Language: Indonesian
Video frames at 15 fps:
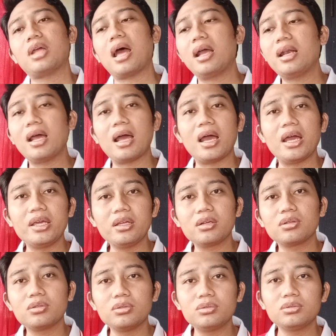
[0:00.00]
Tanah
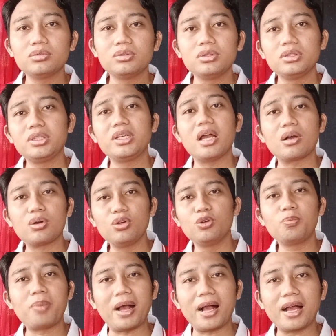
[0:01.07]
Airku tidak
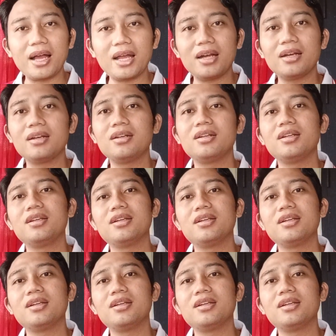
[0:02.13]
kulupakan.